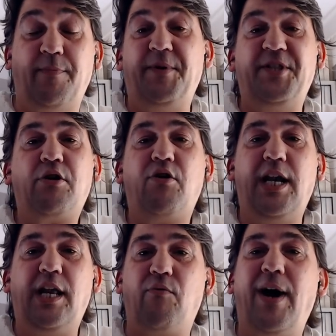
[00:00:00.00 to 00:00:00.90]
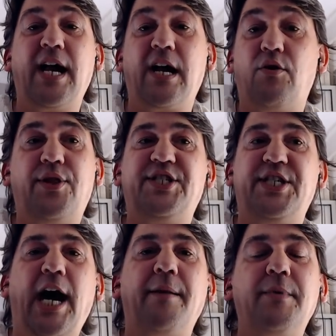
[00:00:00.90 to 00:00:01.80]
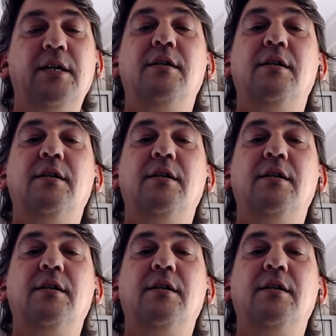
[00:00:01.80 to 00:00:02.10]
simplemente con el lenguaje, con César.